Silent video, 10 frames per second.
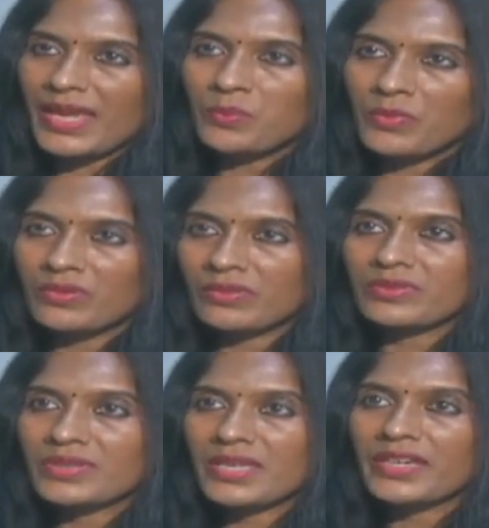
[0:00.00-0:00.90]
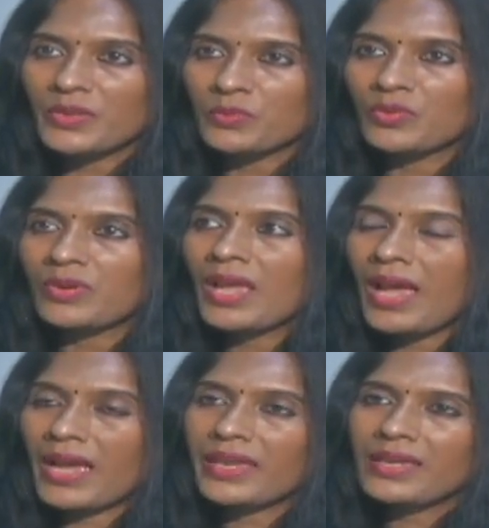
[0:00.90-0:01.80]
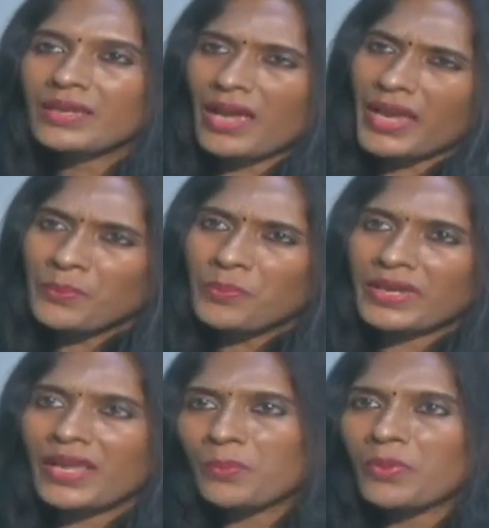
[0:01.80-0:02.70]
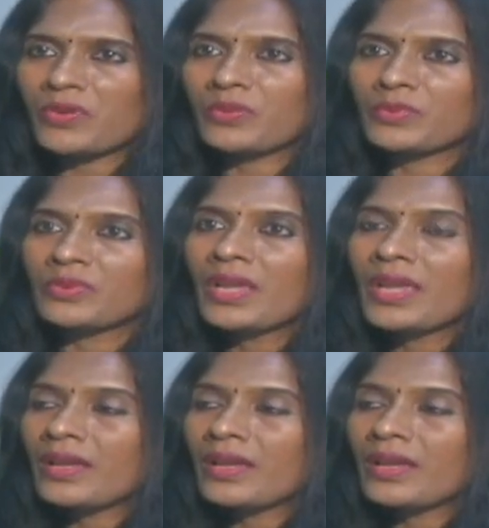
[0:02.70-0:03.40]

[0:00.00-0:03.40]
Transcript: టైము చేయడము హై హైపర్కి వెళ్ళిపోవడము